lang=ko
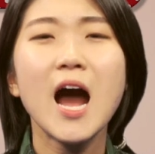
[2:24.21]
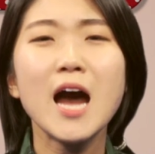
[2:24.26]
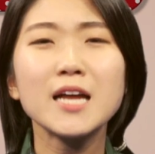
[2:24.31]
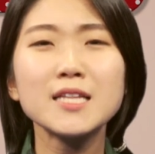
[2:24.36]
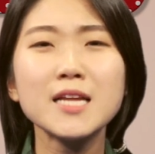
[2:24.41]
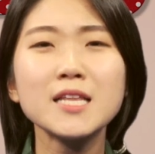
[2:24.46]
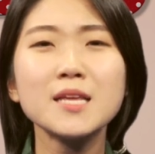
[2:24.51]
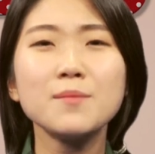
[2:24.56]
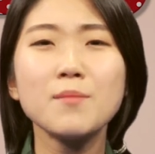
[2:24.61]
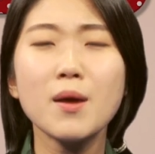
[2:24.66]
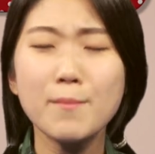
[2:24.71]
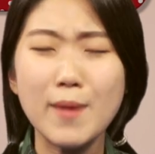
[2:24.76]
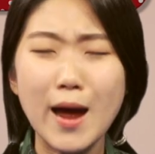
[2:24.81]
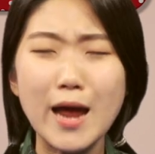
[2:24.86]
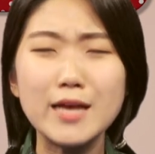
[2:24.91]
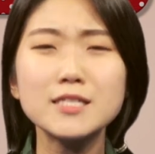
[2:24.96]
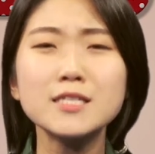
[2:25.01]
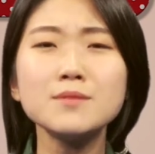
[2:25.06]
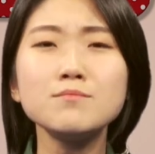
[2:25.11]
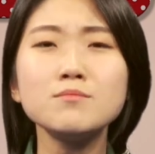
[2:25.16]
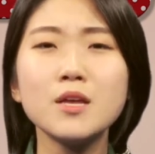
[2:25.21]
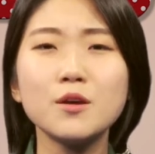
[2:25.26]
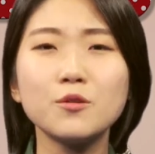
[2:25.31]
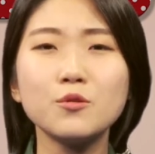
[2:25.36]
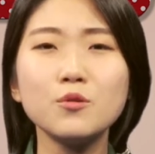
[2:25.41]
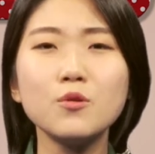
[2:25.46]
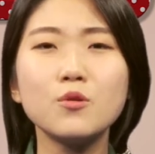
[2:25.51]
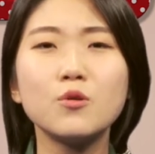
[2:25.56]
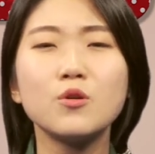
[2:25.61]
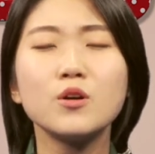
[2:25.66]
하나님의
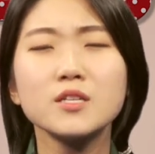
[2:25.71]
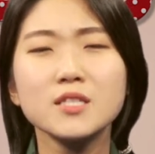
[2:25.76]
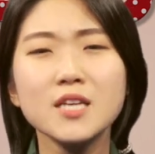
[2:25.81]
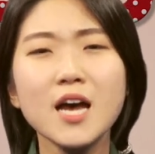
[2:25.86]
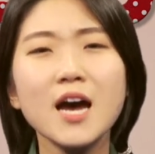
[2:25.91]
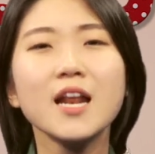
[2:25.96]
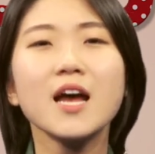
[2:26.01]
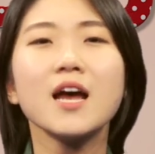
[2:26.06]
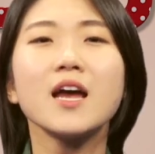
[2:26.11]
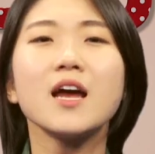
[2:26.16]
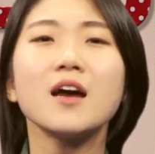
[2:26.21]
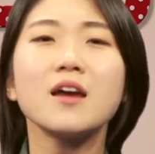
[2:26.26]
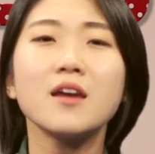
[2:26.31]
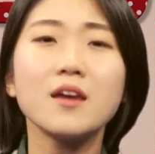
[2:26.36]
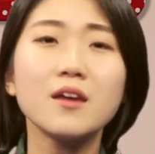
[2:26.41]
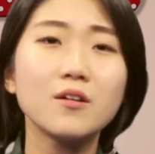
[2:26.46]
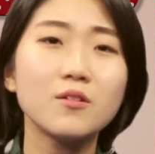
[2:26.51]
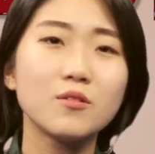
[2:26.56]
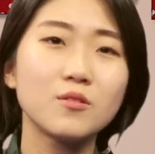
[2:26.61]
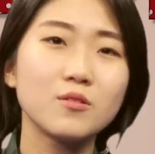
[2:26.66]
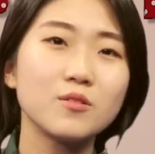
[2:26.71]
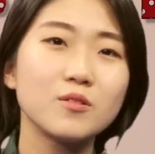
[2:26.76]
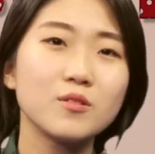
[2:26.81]
말씀대로 살아야 해요.